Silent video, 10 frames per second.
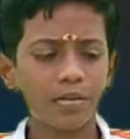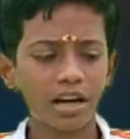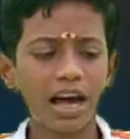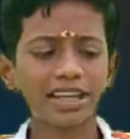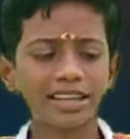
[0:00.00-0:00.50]

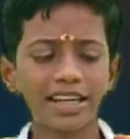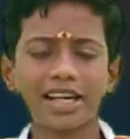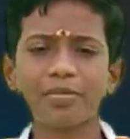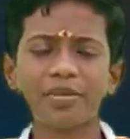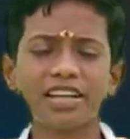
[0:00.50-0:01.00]
இப்போ காற்றை
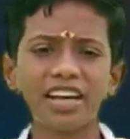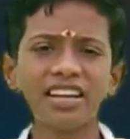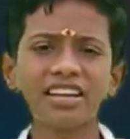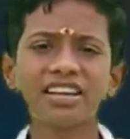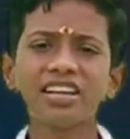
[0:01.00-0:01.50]

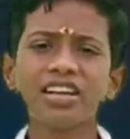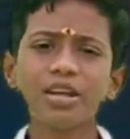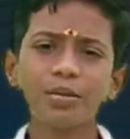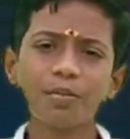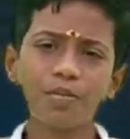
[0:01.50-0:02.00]
நிரப்பிட்டேன்
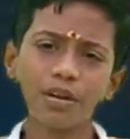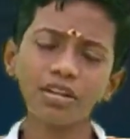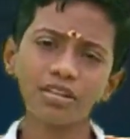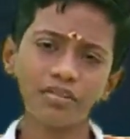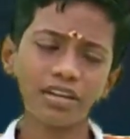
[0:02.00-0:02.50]

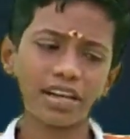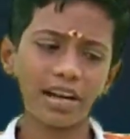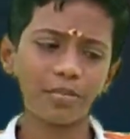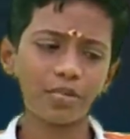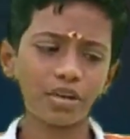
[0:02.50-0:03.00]
இப்போ
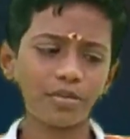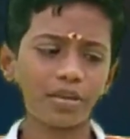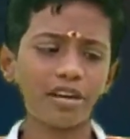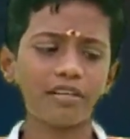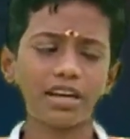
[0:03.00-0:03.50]
விடுறேன்
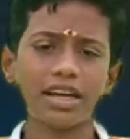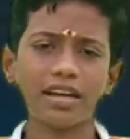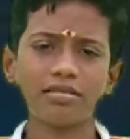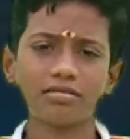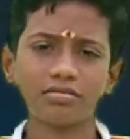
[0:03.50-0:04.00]
பொறுமையாக
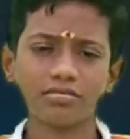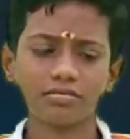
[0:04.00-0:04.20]
விடுறேன்